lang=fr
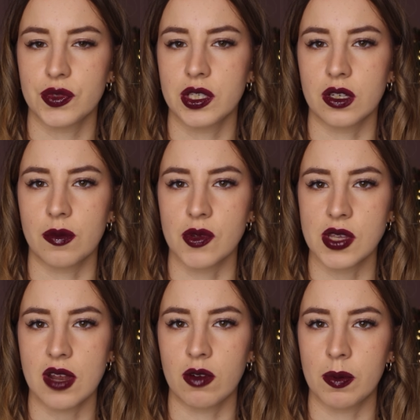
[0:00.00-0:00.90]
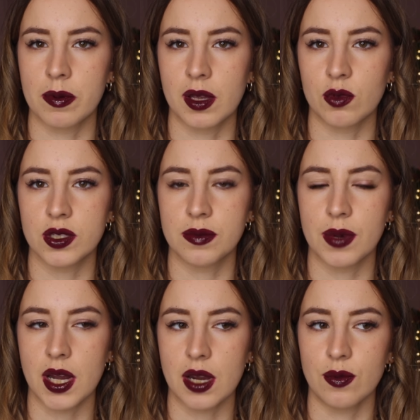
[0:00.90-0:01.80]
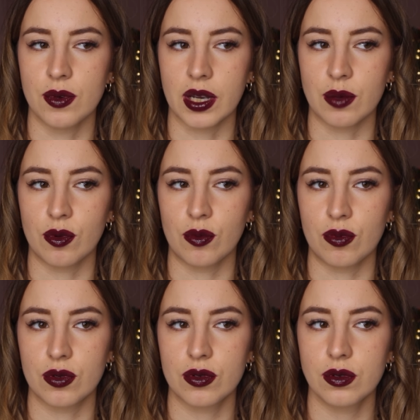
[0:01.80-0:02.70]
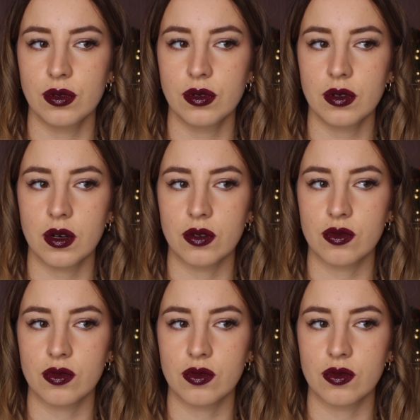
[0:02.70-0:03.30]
J'ai commencé, elle va pas bien, elle me dit bah elle me répond plus,